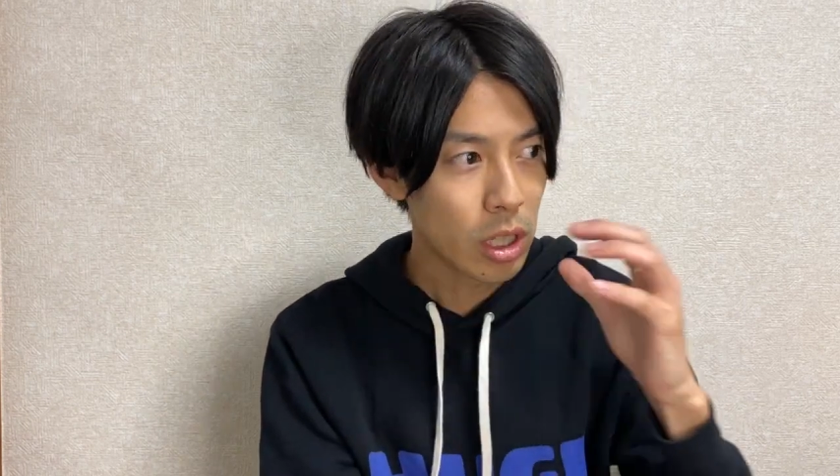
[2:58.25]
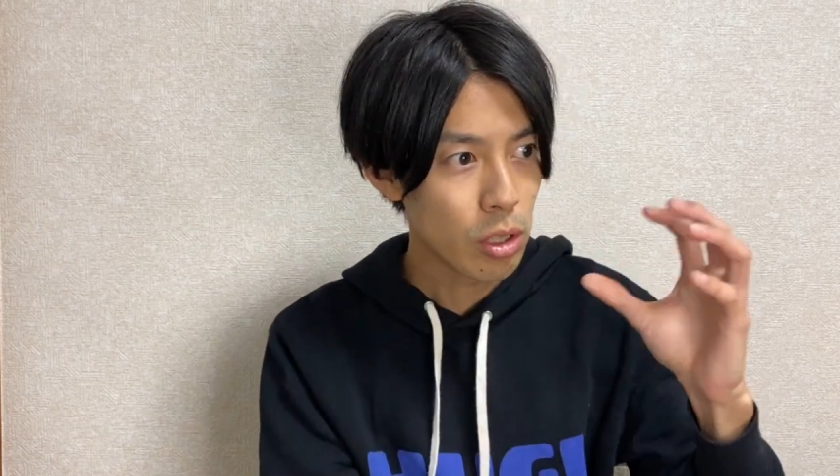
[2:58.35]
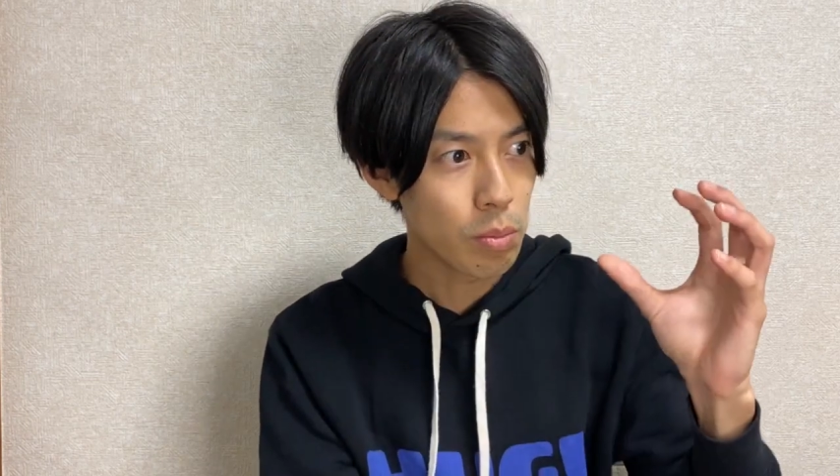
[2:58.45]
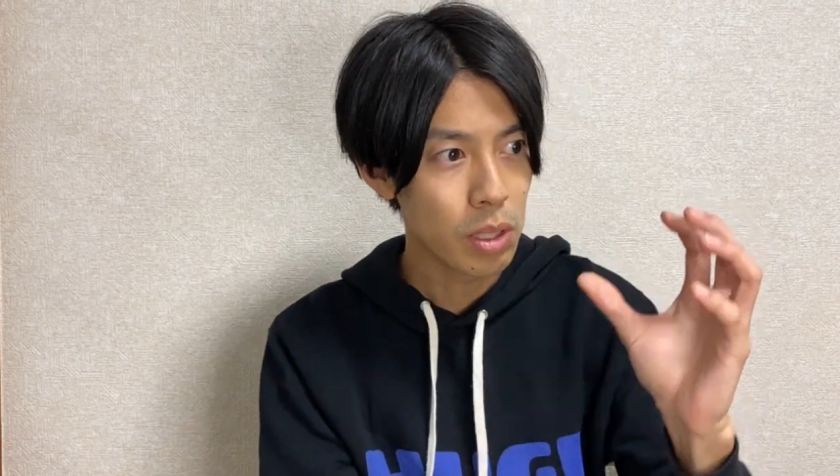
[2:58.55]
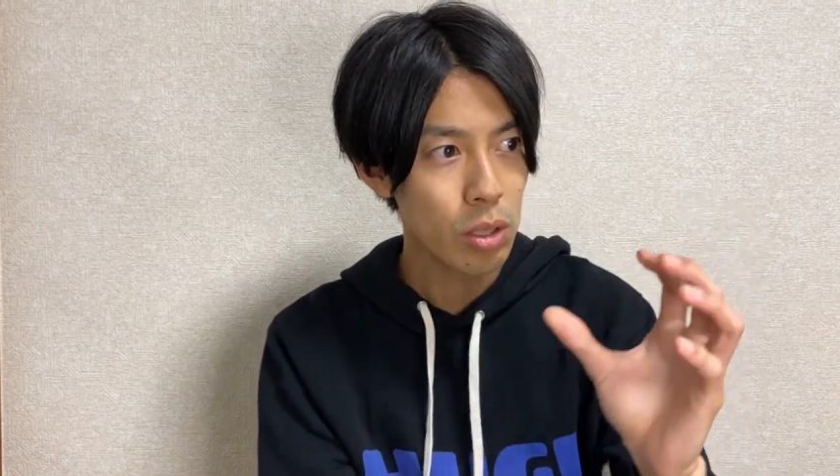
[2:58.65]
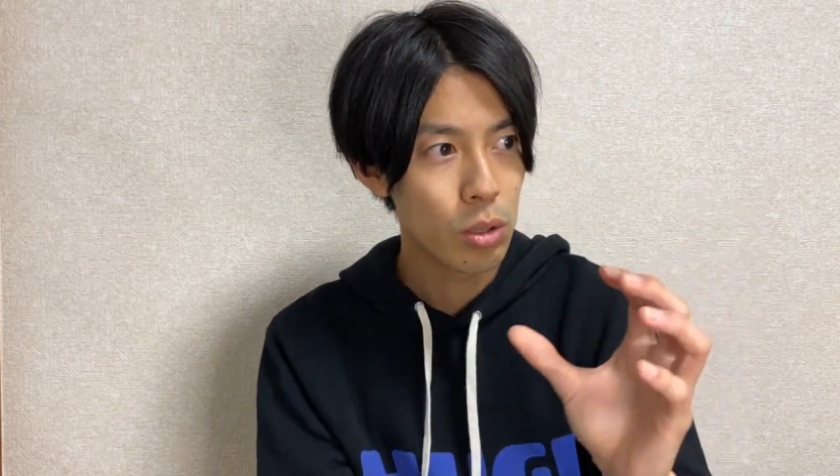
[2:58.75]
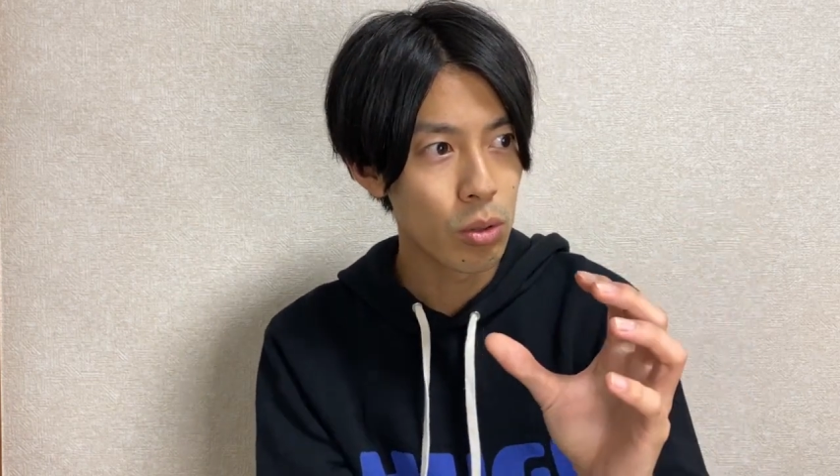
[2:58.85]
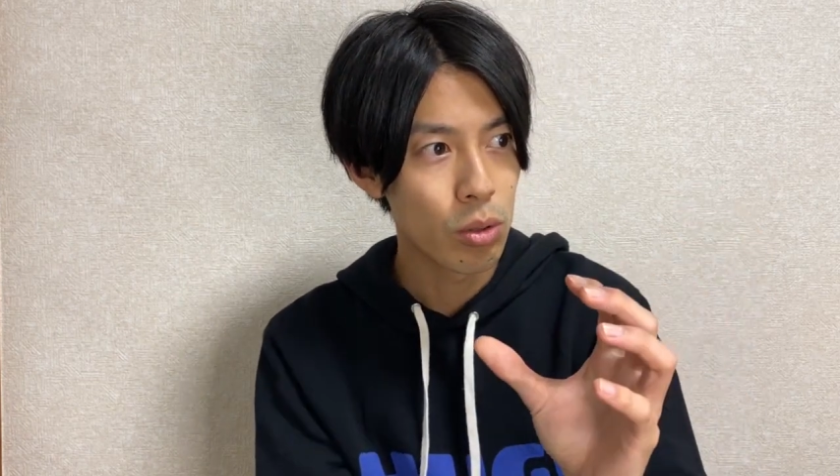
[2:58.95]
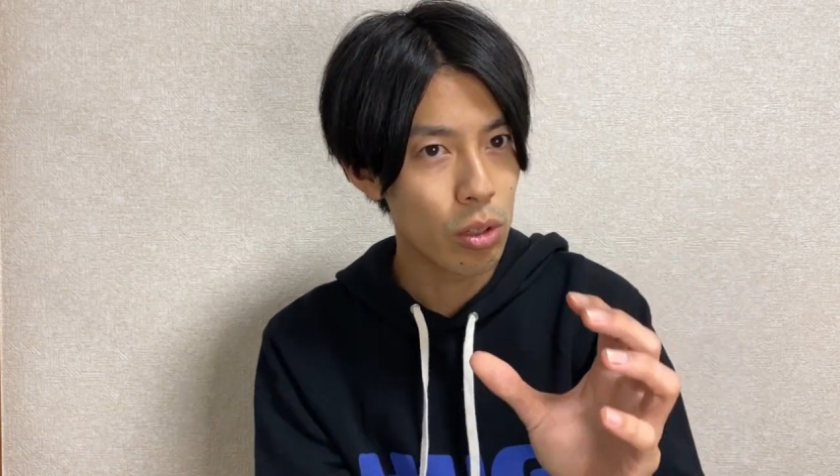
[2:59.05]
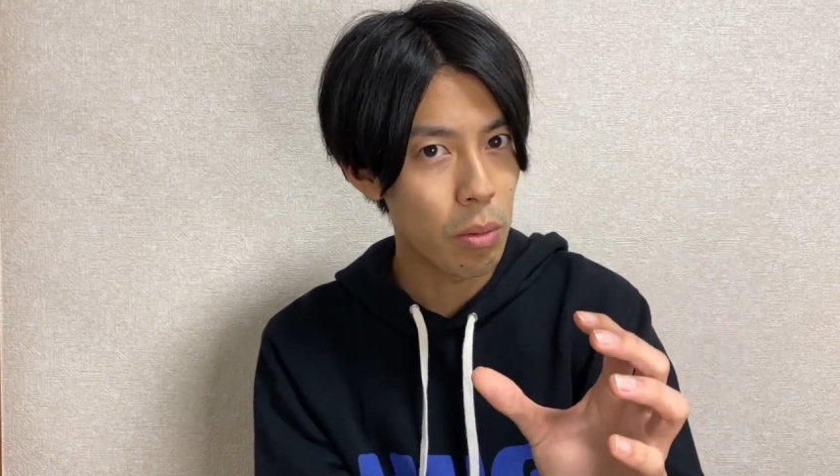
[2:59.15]
ちゃんと勉
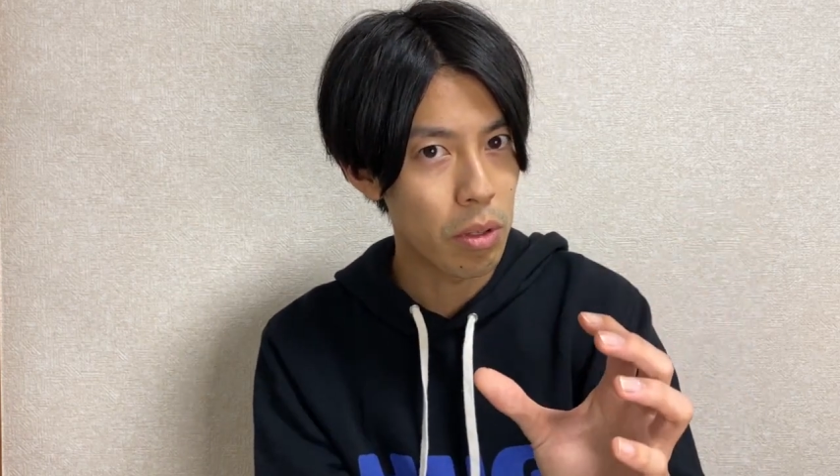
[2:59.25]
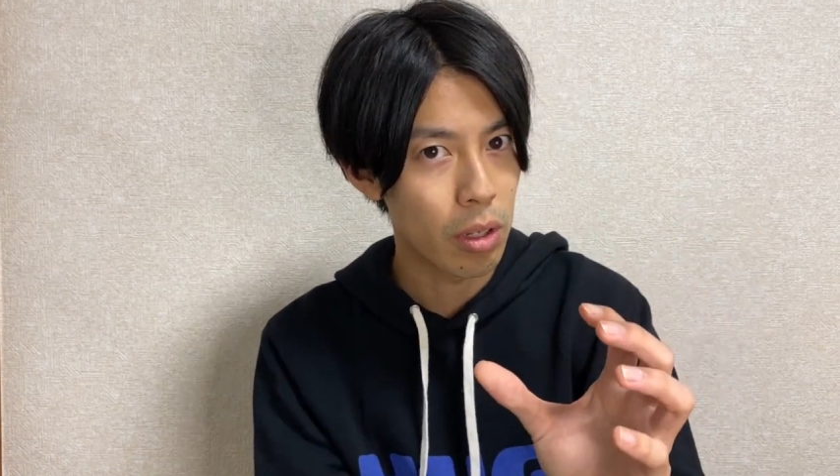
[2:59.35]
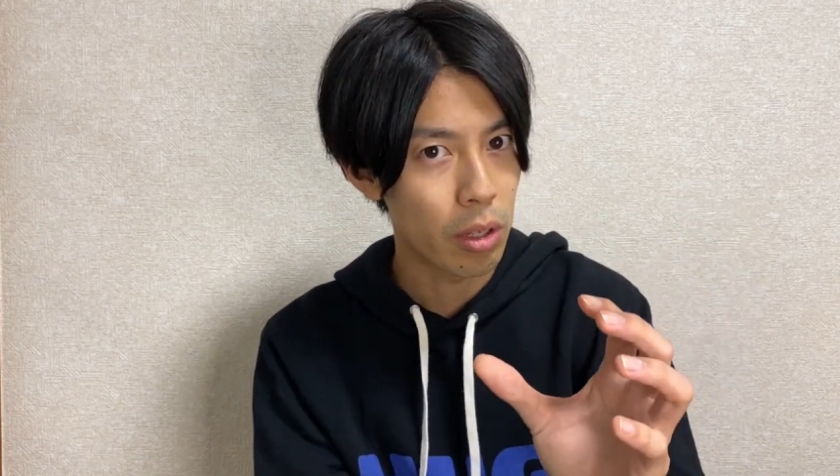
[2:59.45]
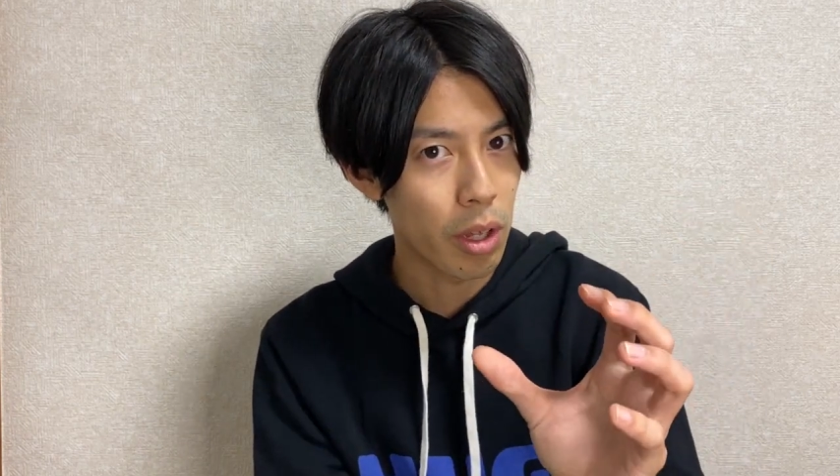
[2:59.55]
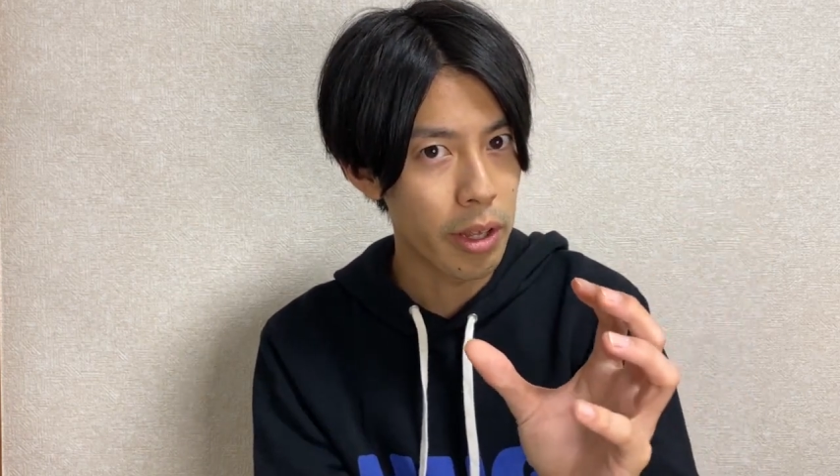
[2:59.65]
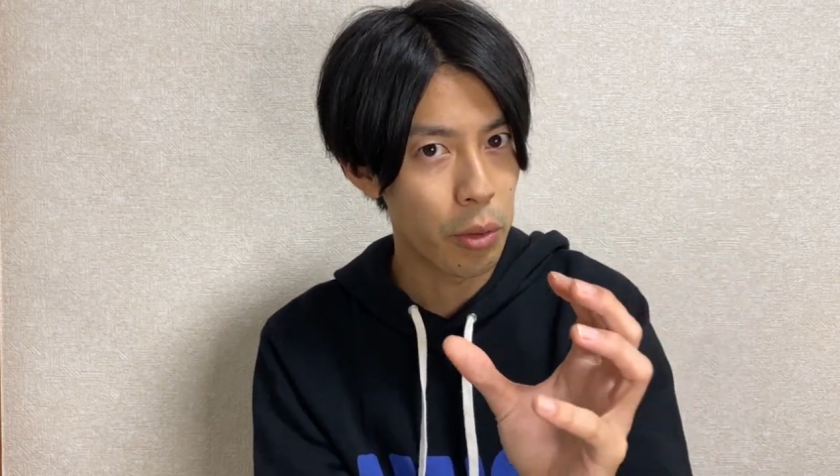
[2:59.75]
強すればさ、